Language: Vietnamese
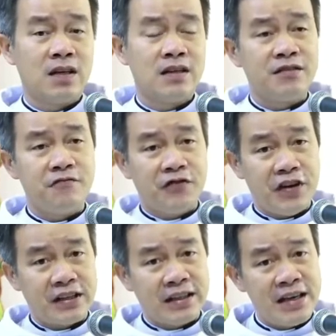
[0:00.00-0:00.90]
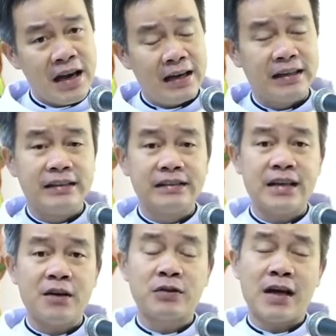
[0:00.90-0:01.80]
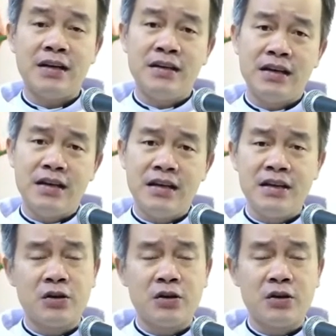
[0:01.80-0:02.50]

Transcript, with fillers: việc thi hành theo thánh ý